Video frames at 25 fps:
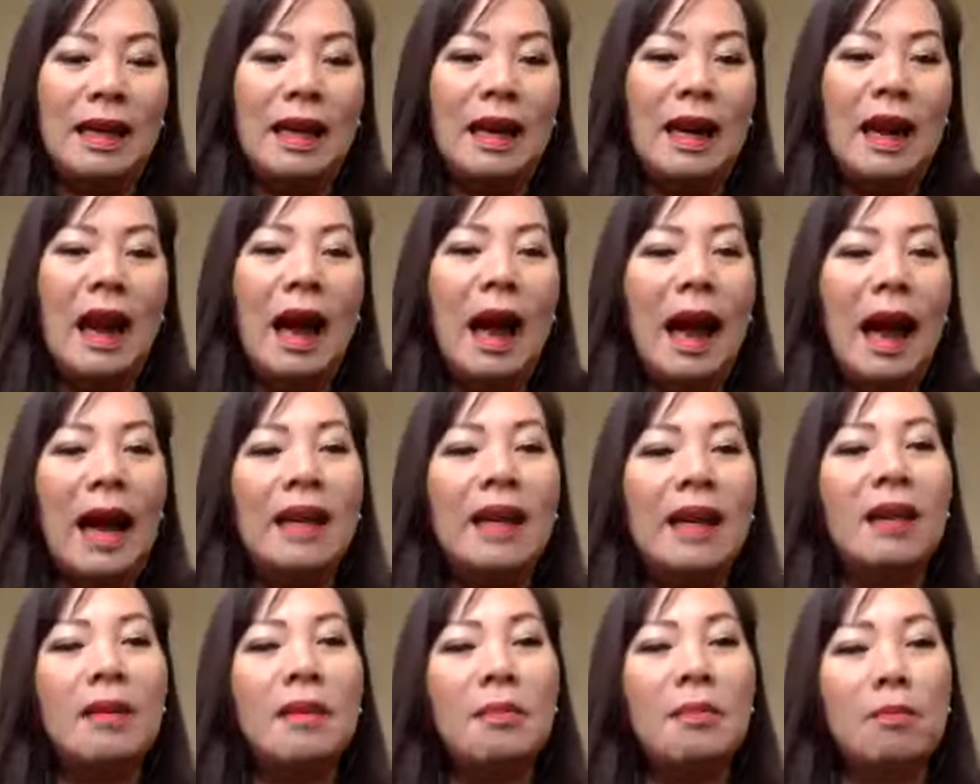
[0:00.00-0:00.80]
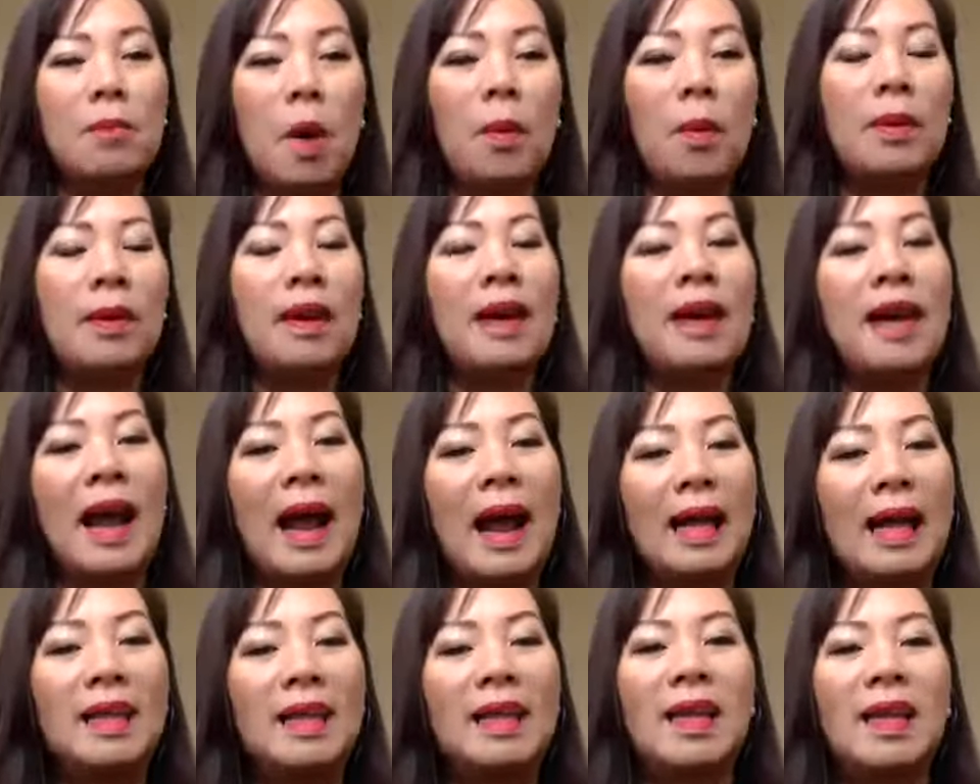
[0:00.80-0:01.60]
hai đến một đến
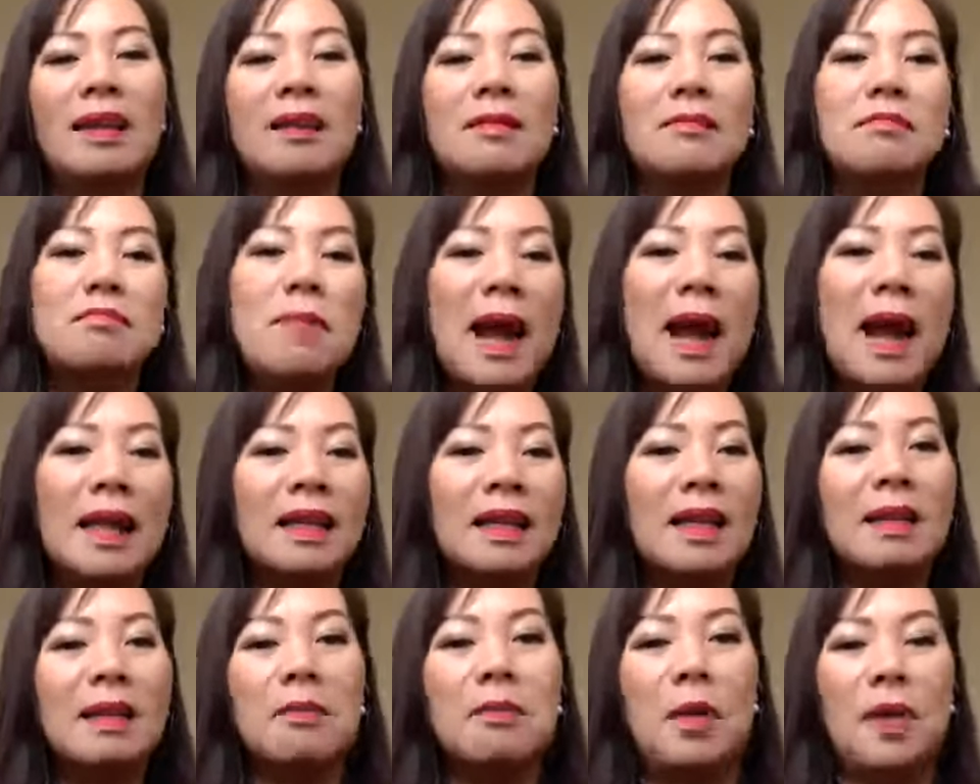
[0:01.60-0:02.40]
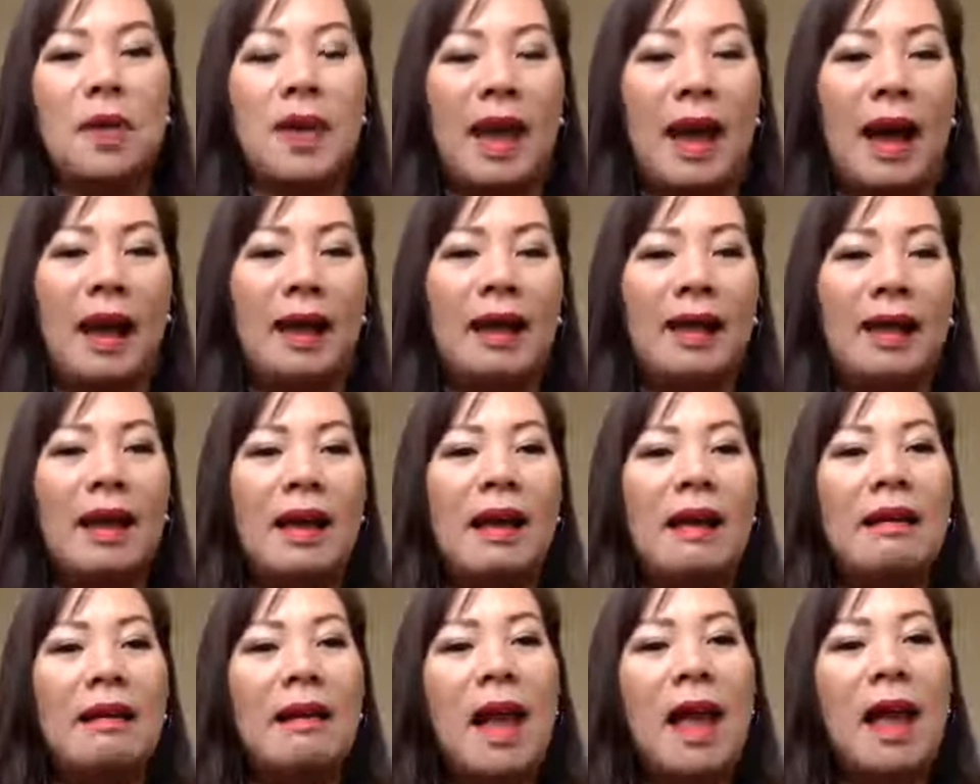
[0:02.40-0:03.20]
hai tiếng ba tiếng mỗi ngày
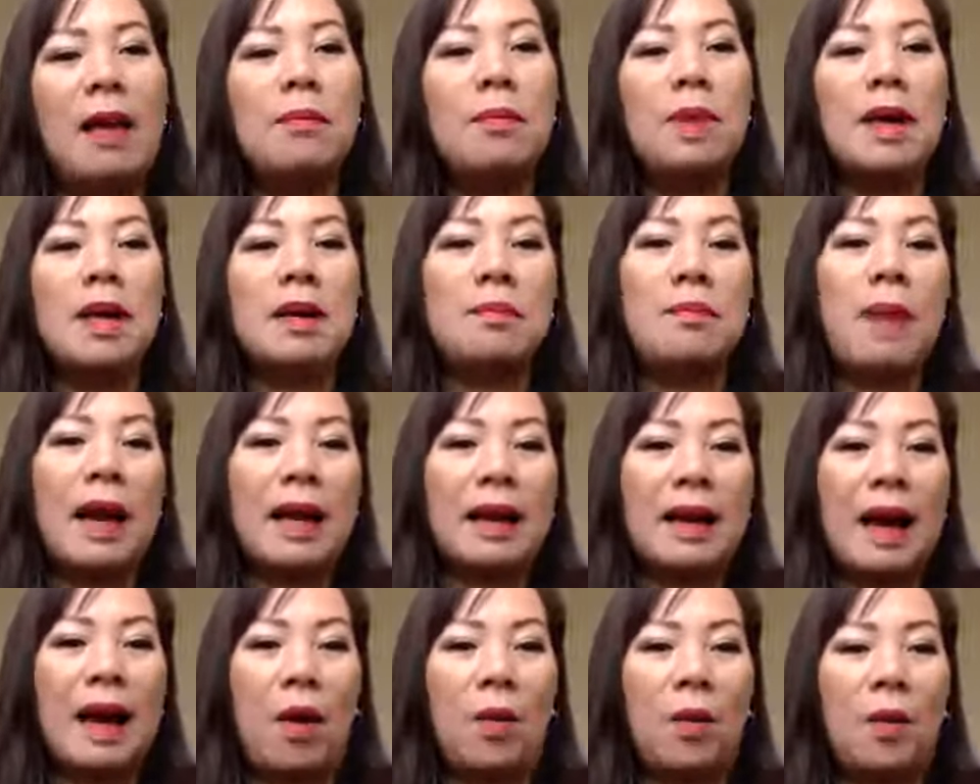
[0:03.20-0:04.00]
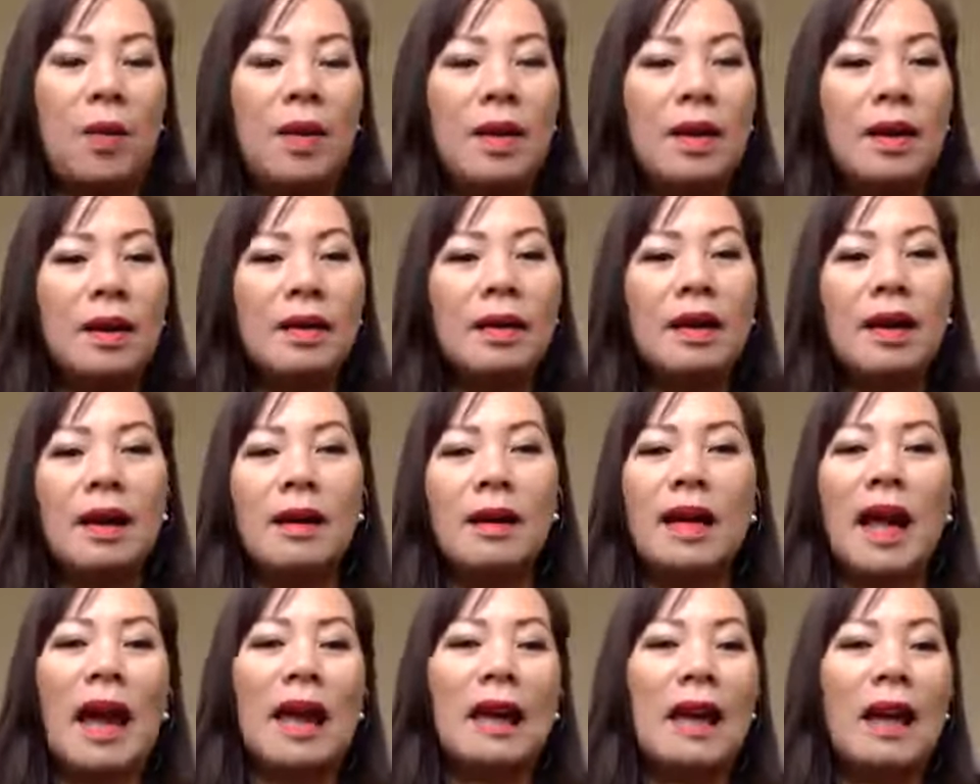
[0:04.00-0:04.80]
để mình bắt đầu chứ
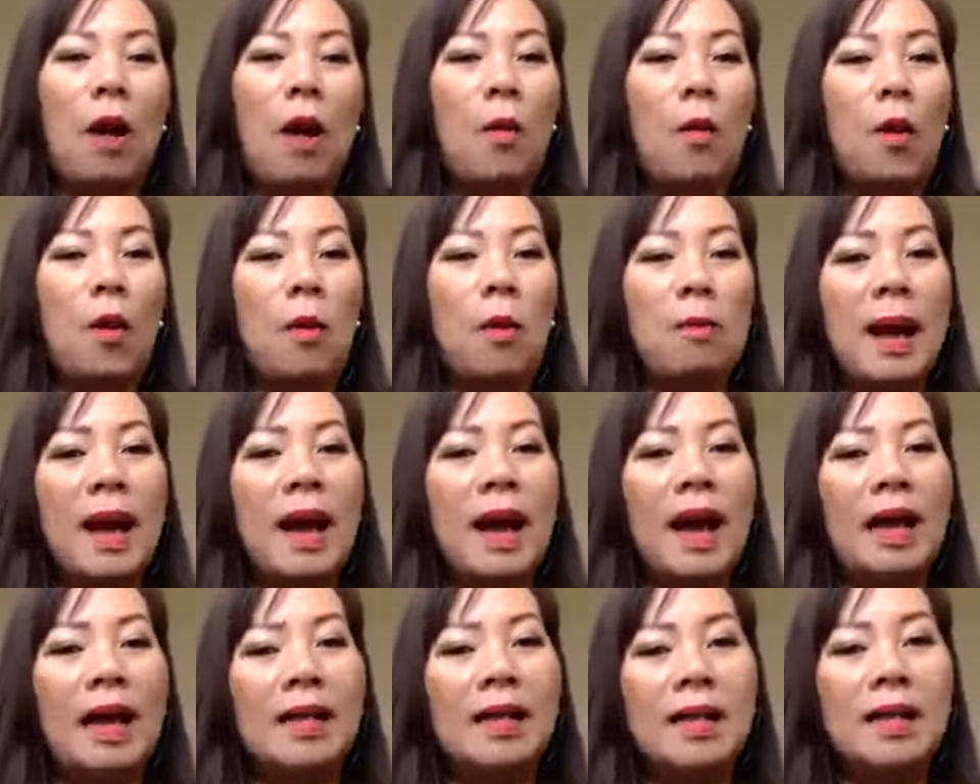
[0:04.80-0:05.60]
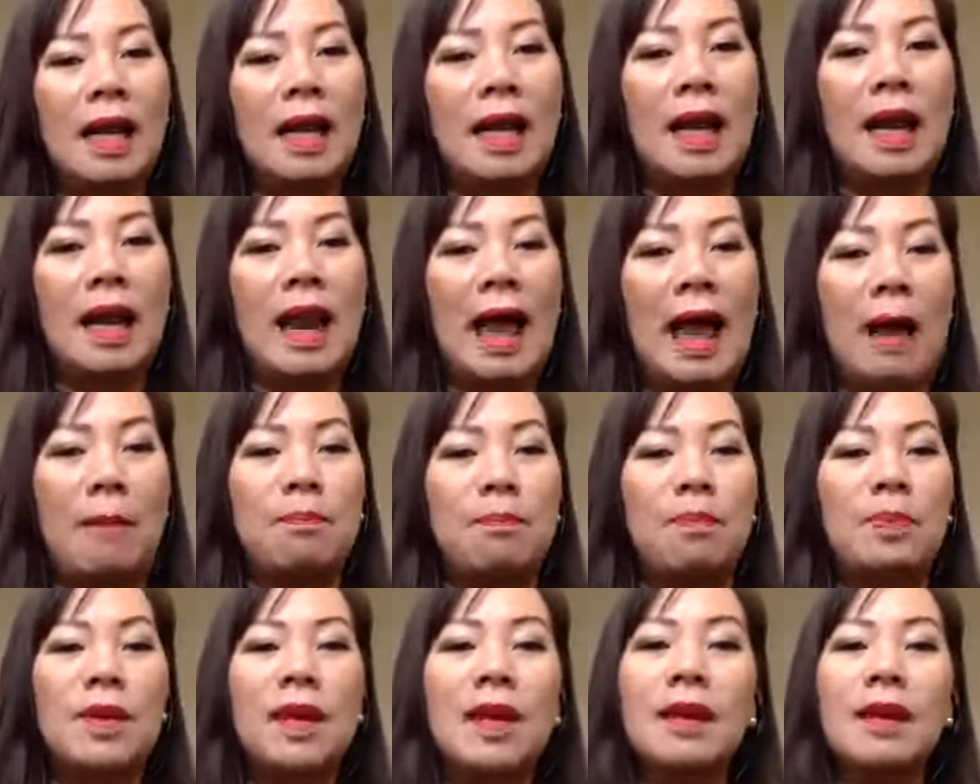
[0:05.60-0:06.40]
Thanh không có mắt anh chị làm
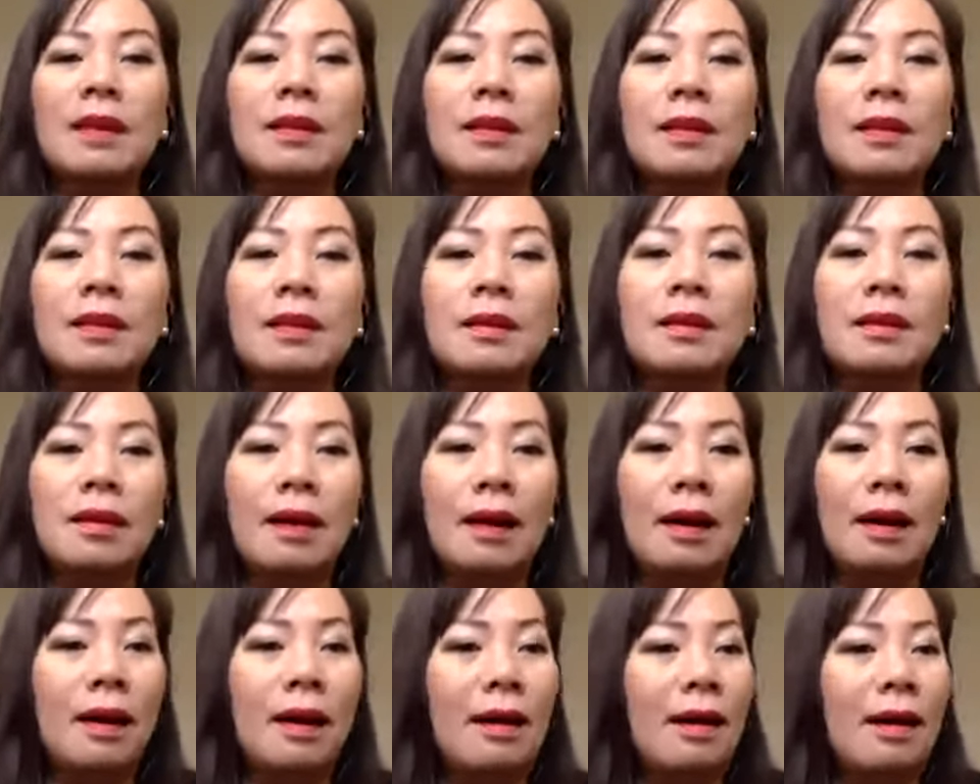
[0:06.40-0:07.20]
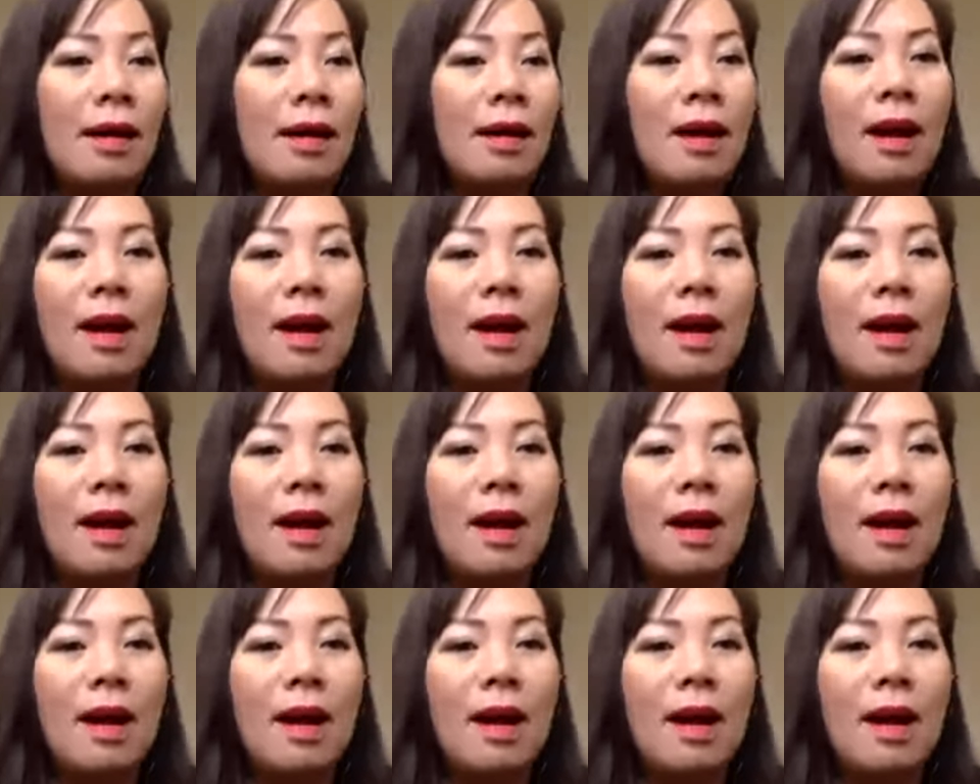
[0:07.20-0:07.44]
từ uh,